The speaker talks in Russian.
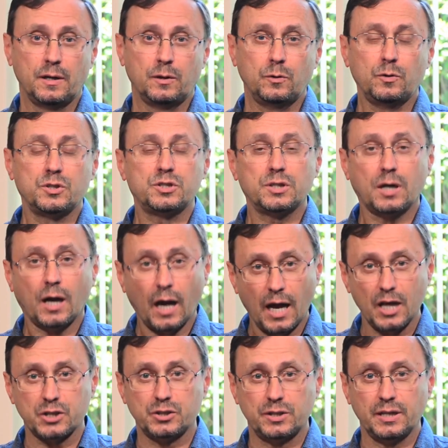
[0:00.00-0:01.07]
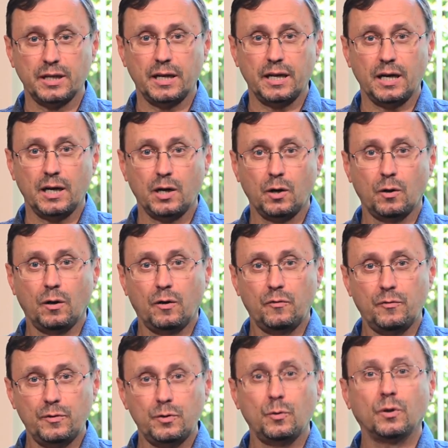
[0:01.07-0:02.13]
То есть каждый грех
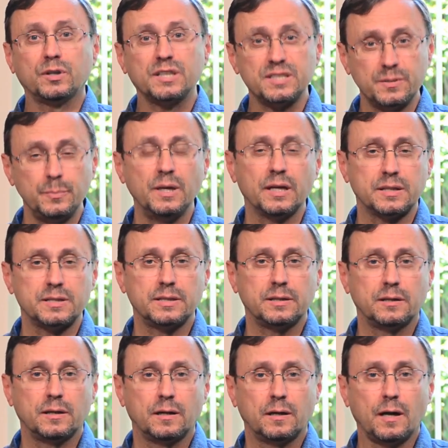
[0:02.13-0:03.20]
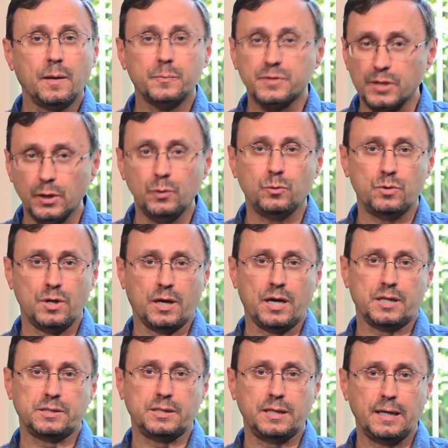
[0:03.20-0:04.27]
ведет к смерти. Абсолютно
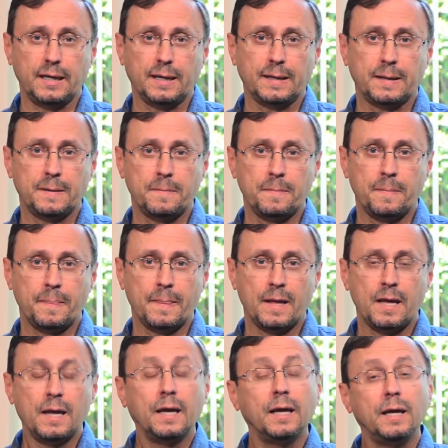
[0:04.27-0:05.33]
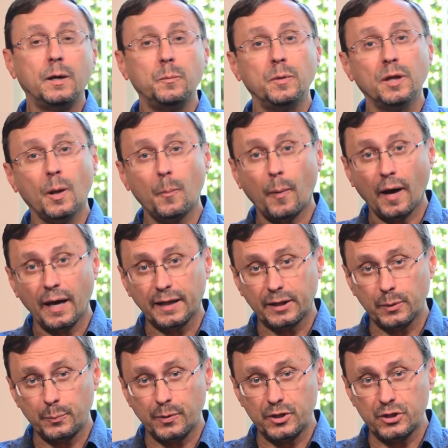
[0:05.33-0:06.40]
каждый грех. Именно по
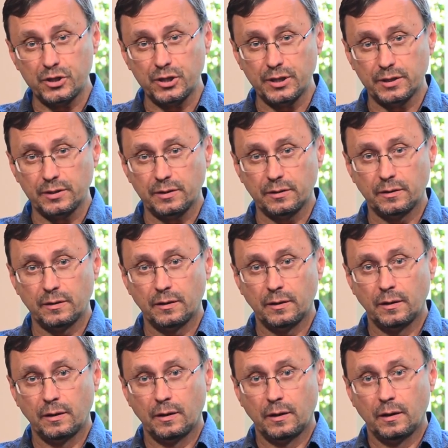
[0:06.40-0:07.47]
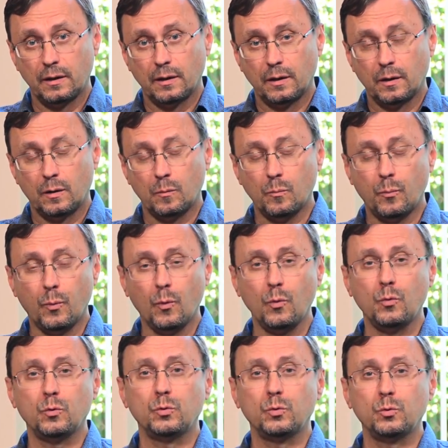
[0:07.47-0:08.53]
этой причине
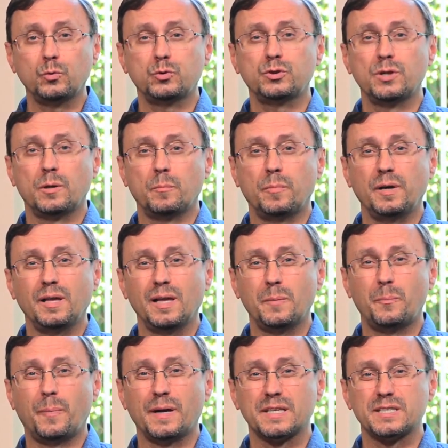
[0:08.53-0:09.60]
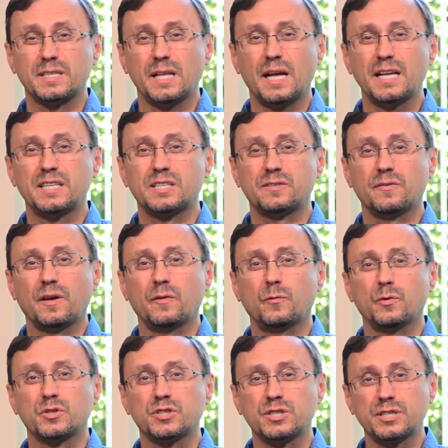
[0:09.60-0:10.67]
Богу нужно было послать
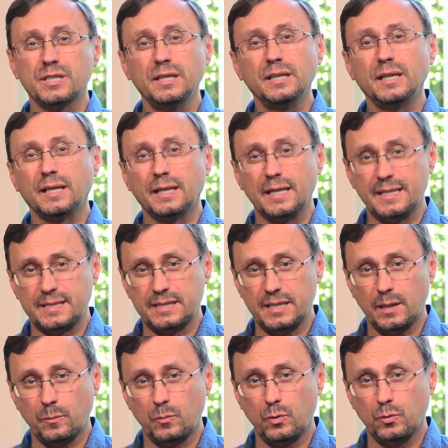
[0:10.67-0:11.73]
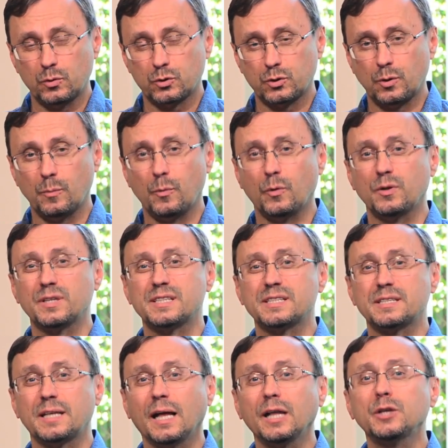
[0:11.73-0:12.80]
своего Сына на землю, чтобы Он
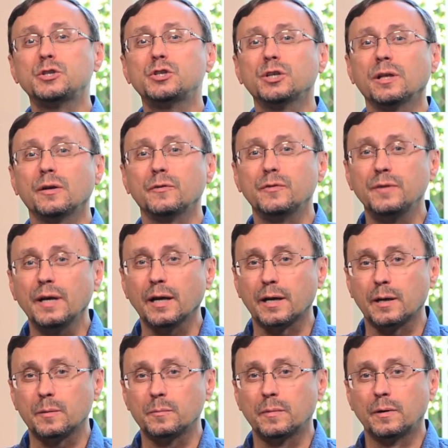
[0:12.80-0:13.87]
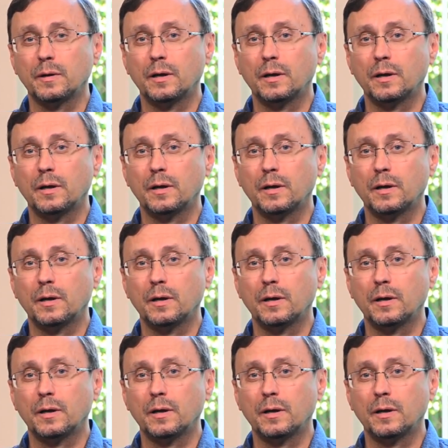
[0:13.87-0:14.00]
стал человеком,